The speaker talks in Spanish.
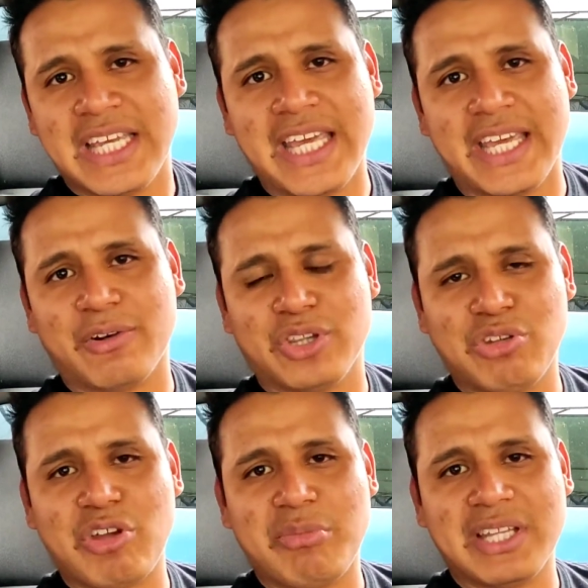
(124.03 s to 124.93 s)
Eh,
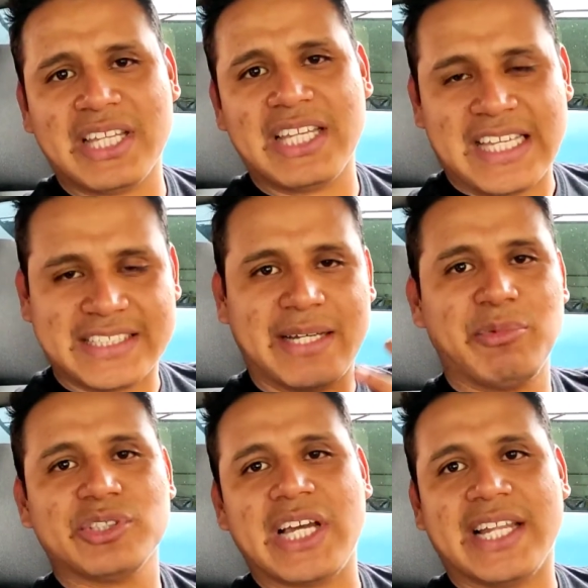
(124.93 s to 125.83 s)
continuamente
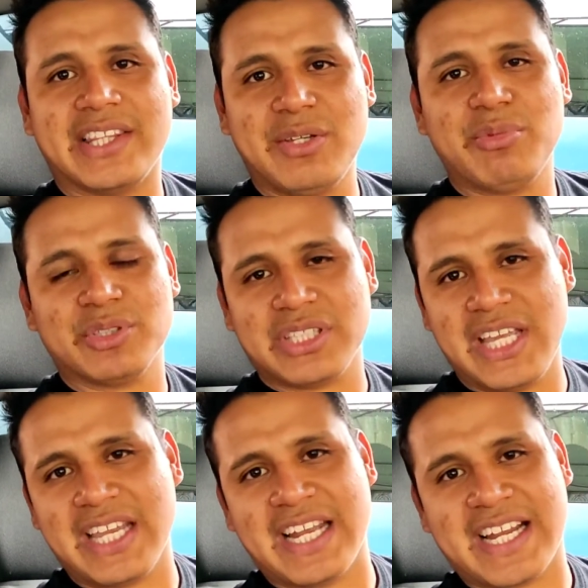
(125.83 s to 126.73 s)
estamos activos
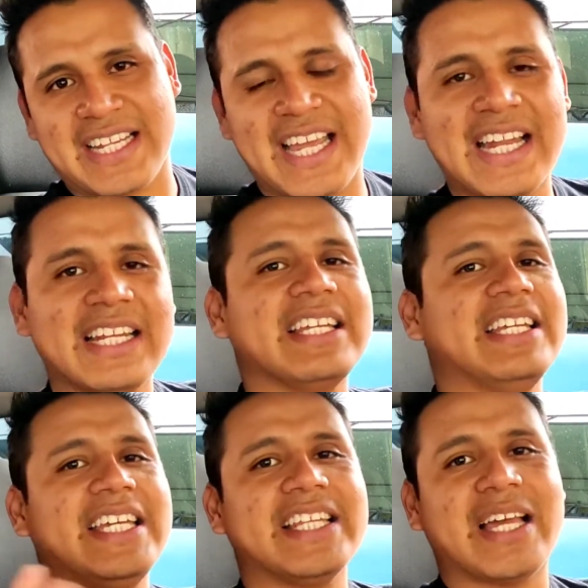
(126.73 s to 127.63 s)
en el canal
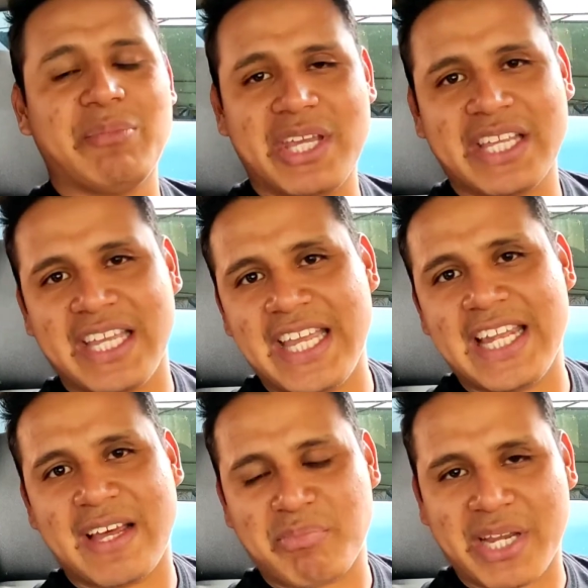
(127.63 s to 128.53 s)
y también
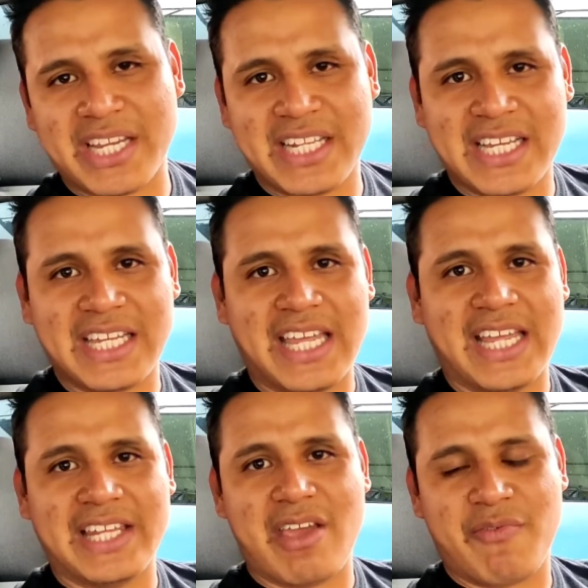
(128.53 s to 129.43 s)
en la página
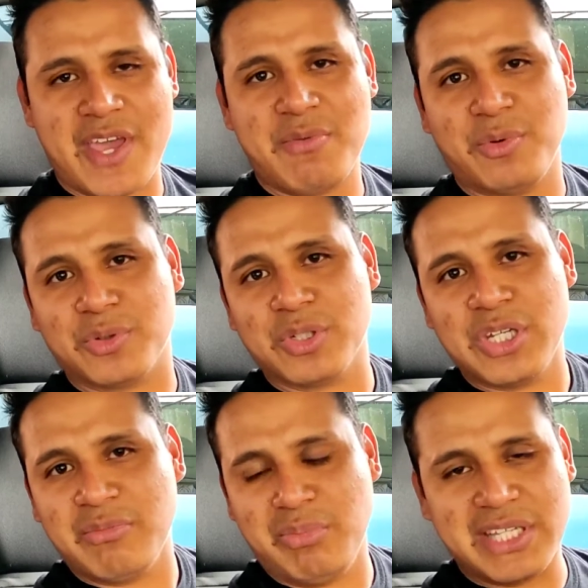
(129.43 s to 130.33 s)
eh, de Facebook,
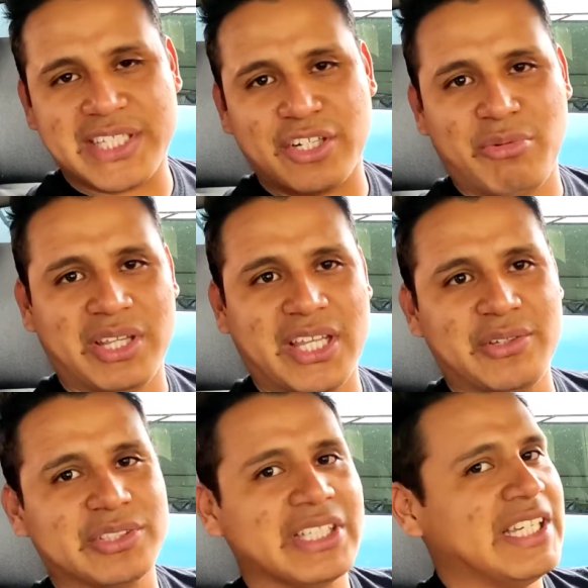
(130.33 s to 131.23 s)

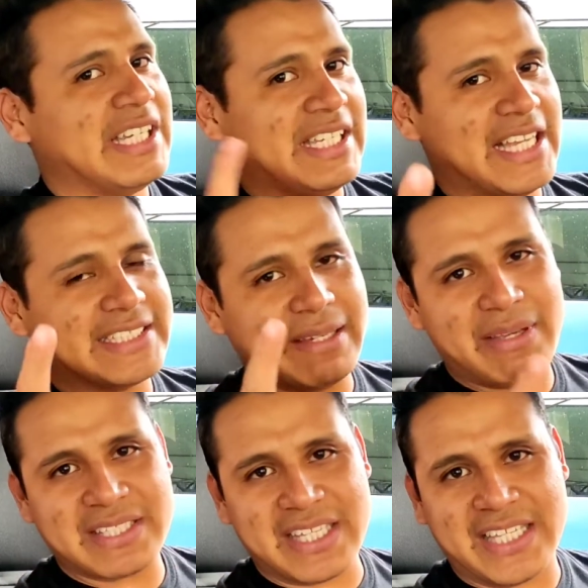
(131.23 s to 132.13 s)
Vice92. Ya
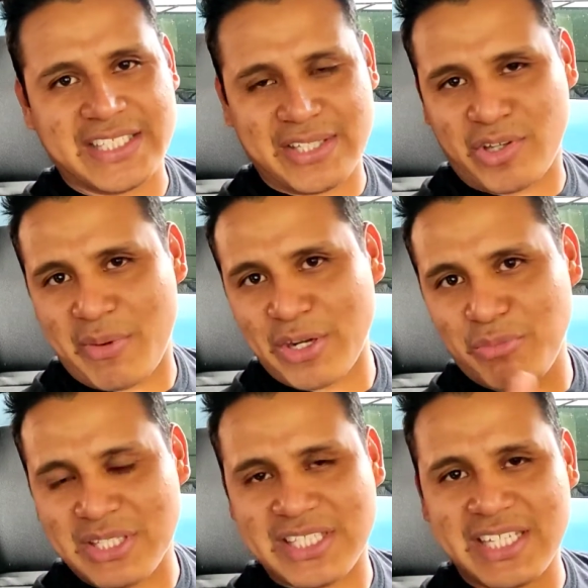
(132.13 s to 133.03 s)
sabes, eh, si todavía
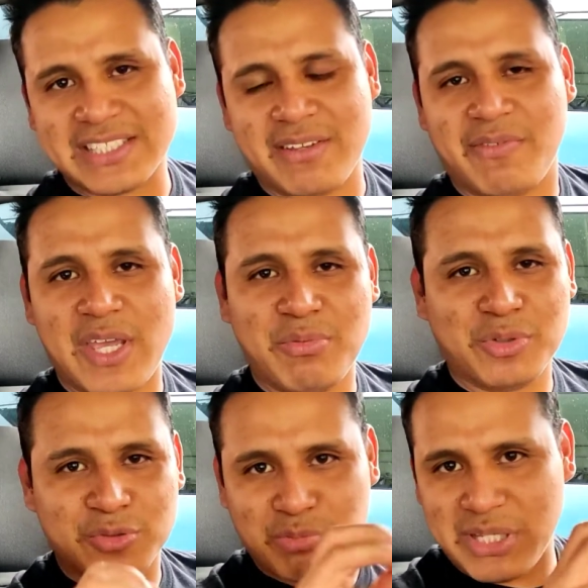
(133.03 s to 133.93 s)
no me sigues en
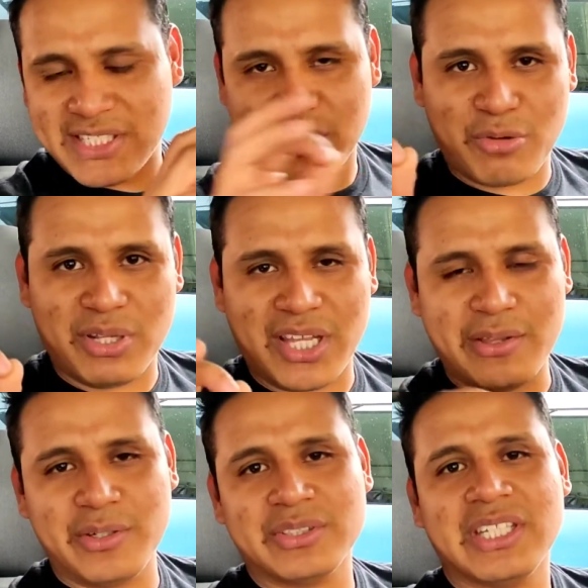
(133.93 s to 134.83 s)
Facebook,
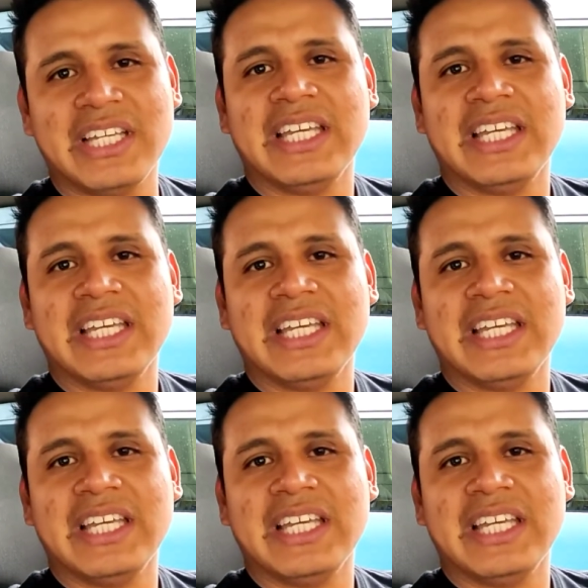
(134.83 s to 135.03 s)
Vice92.